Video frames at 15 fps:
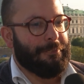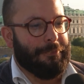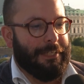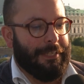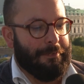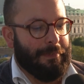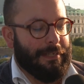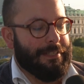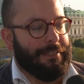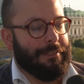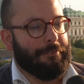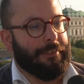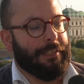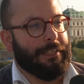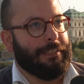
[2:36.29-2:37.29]
Durch E-Mail
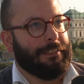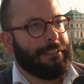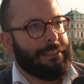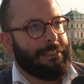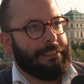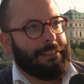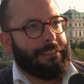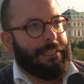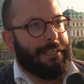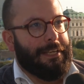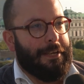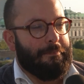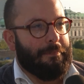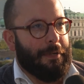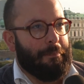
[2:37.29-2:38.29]
sind wir ja
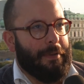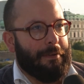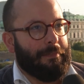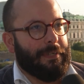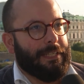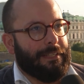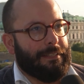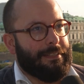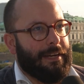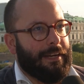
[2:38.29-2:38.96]
immer permanent